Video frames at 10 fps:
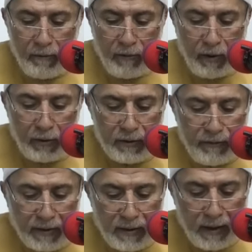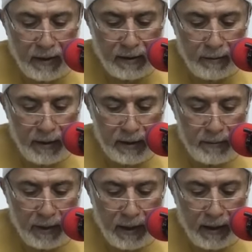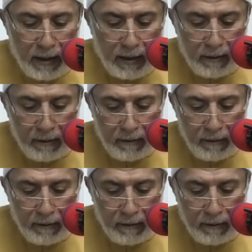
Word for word: فحذف ثلاثة من اسم كان